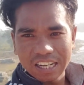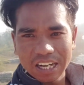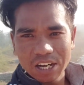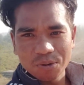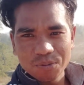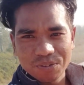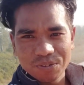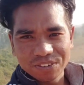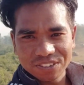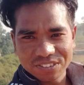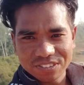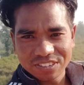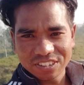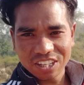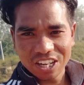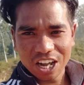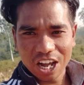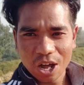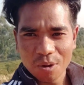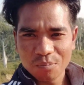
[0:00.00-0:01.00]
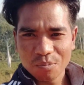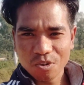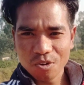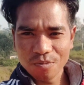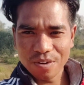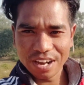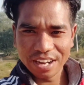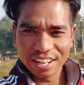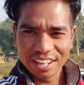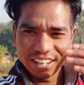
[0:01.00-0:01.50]
अब आपको
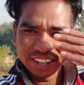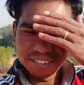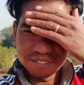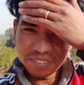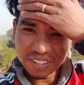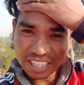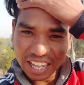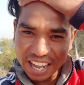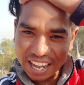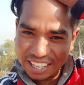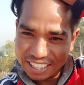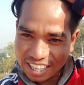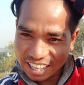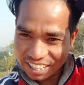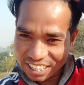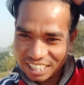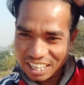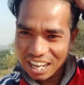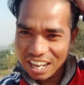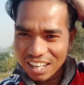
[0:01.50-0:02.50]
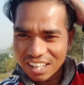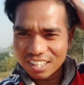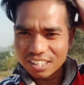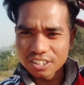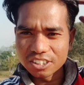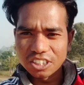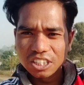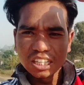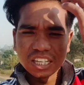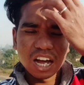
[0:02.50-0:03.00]
मैंने बताया था कि
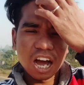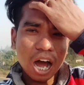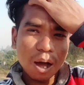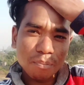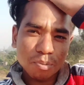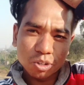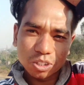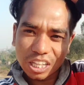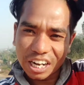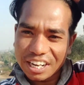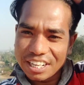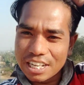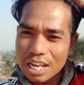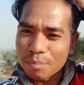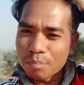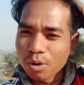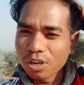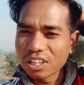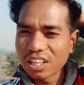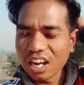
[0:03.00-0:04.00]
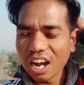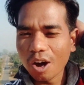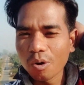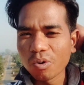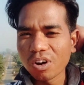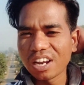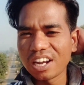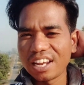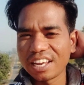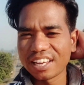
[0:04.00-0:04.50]
आपको धनिया पुल
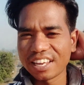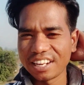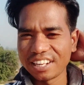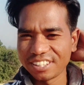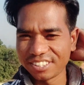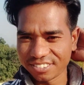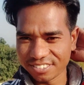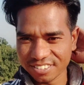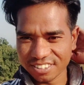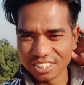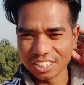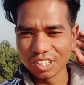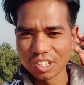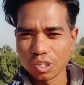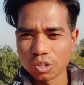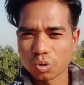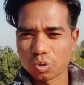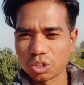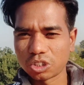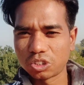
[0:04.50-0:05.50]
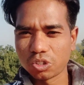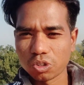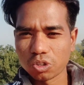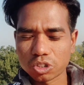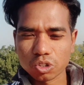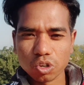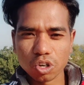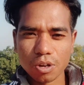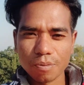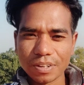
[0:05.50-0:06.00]
दिखाऊंगा लेकिन कुछ
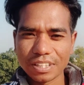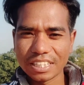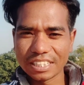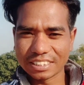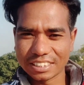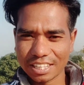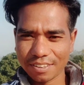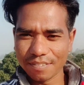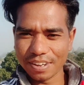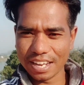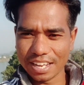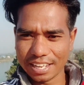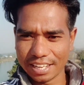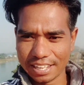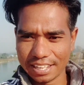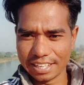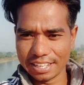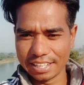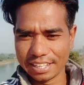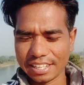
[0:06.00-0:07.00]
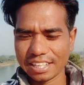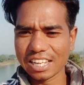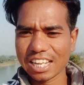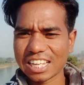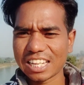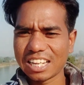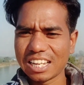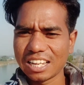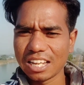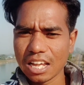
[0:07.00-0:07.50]
दोस्तों के वजह से मैं
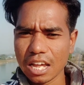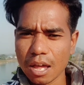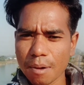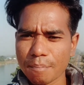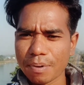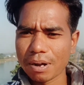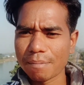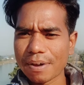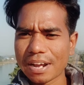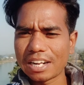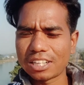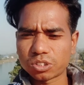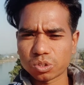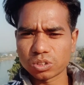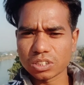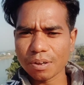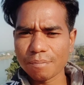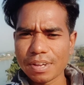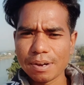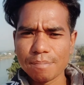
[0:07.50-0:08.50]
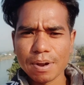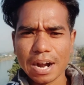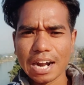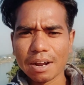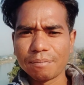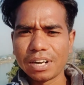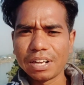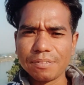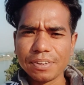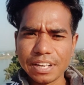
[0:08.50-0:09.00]
फिर मैंने सोचा मेरी
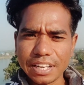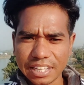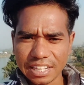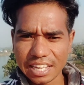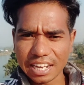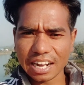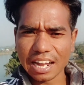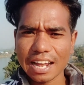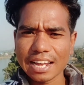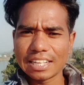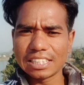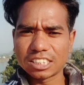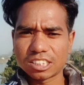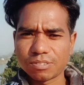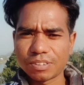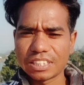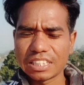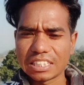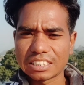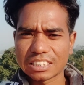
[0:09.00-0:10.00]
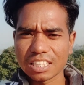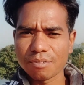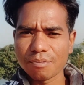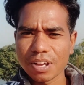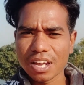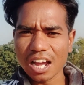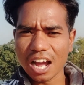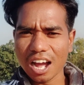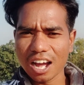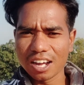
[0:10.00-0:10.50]
मैडम ने भी नहीं देखा है इस वजह से
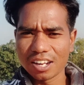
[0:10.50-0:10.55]
मैं